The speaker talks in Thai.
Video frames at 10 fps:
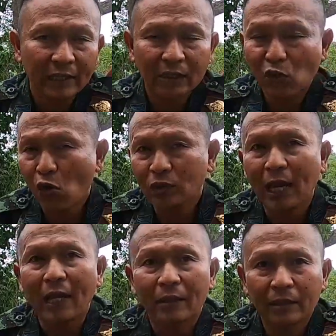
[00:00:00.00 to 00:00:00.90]
อาจจะช็อก
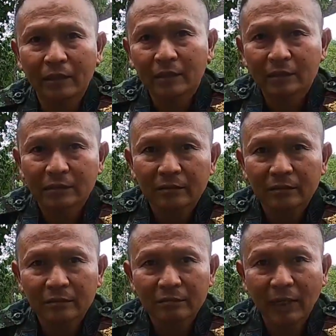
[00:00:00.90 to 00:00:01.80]
ตาย
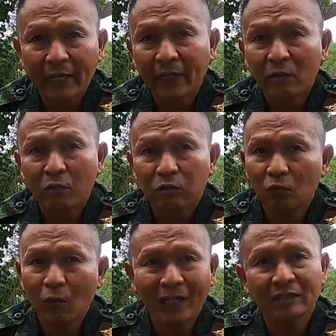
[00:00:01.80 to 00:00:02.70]
ภายใน
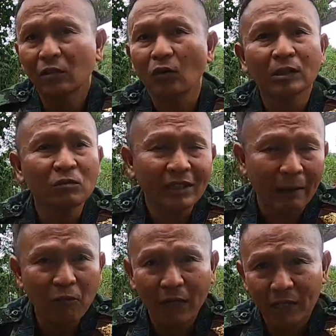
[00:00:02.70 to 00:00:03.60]
วันสองถึง
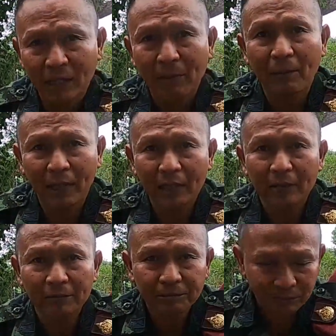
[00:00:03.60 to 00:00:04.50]
สามวันอะไรประมาณนี้
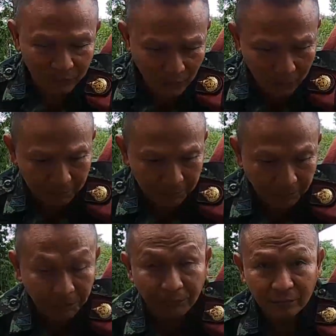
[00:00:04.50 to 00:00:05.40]
ถ้าไม่ได้รั
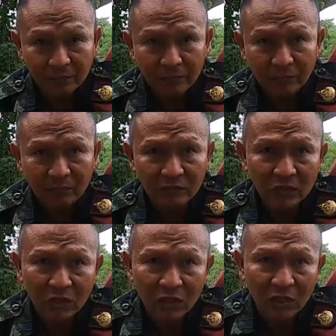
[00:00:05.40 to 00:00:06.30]
บการรักษาที่ถูก
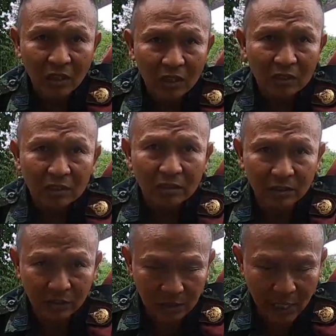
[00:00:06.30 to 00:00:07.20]
ต้องนะครับ
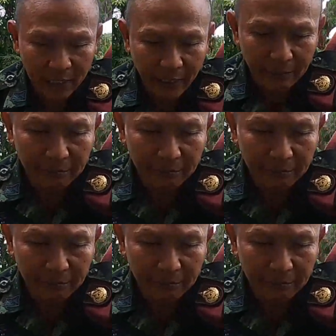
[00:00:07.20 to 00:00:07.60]
โอเค